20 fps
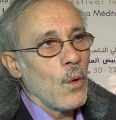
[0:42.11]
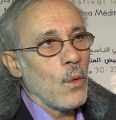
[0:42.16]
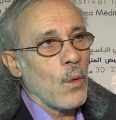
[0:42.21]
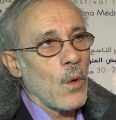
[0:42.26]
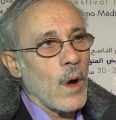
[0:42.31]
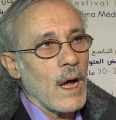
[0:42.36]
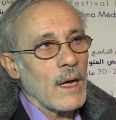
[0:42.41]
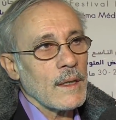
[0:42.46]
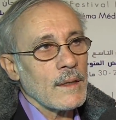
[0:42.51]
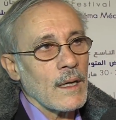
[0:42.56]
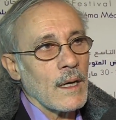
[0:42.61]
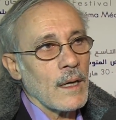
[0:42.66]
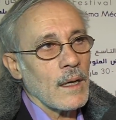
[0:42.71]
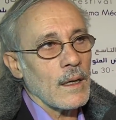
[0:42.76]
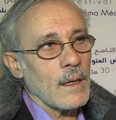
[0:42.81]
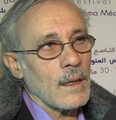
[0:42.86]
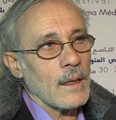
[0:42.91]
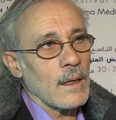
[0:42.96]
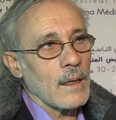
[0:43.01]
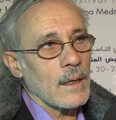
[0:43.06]
وهذا
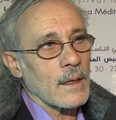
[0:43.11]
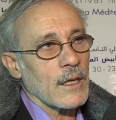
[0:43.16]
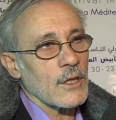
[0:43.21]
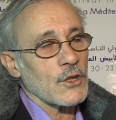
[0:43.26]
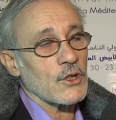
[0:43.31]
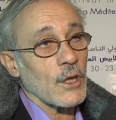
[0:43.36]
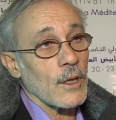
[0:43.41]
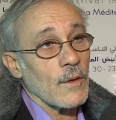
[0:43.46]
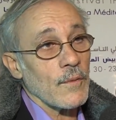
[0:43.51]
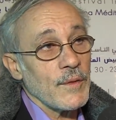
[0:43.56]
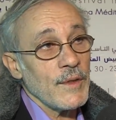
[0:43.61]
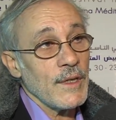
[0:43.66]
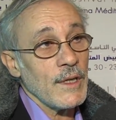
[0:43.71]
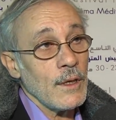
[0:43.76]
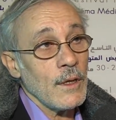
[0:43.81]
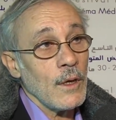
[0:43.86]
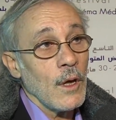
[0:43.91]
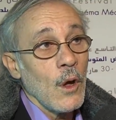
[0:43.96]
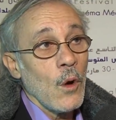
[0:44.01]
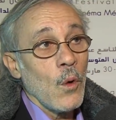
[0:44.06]
آه،
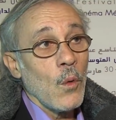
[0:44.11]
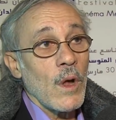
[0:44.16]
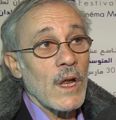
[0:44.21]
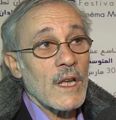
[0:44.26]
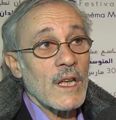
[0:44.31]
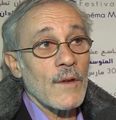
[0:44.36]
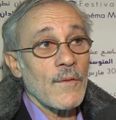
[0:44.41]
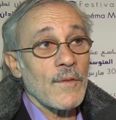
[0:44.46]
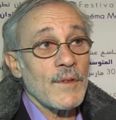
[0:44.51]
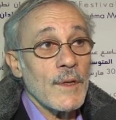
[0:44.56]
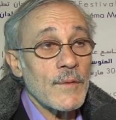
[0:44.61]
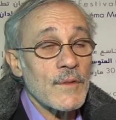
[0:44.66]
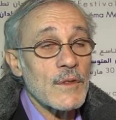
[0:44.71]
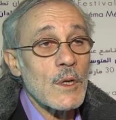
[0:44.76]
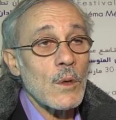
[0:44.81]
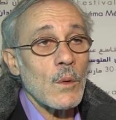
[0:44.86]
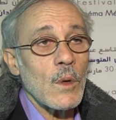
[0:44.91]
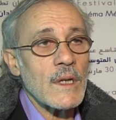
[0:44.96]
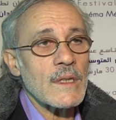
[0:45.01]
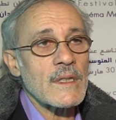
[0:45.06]
كيشرفني ولكن في نفس
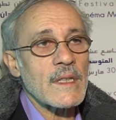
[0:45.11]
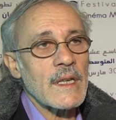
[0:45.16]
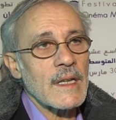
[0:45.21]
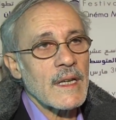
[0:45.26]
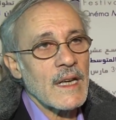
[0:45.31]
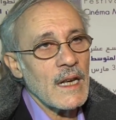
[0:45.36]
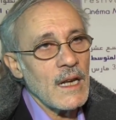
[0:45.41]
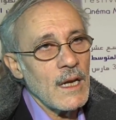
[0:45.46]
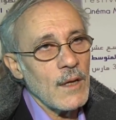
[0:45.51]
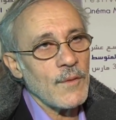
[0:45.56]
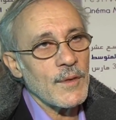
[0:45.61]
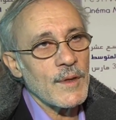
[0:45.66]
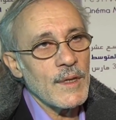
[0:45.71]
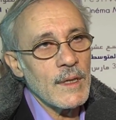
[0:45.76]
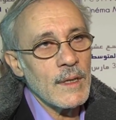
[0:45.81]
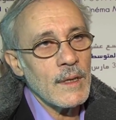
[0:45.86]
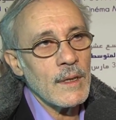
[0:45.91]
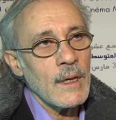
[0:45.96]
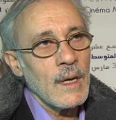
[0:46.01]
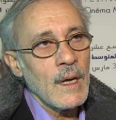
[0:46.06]
الوقت كيكلفني